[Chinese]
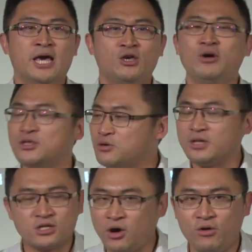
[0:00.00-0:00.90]
有很多
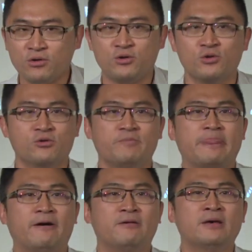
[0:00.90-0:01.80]
的痛苦
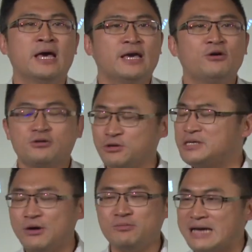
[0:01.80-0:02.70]
哦。有就
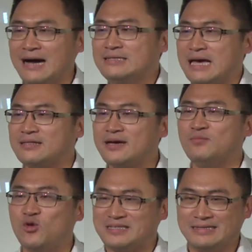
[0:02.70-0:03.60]
像我们刚刚讲那个
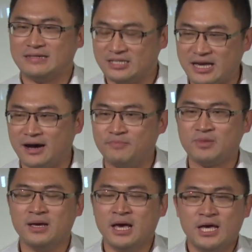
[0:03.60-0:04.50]
摩西的杖，
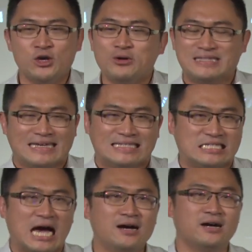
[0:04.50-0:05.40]
有一些
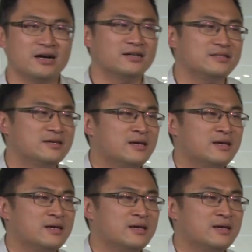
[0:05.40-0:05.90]
伤痕。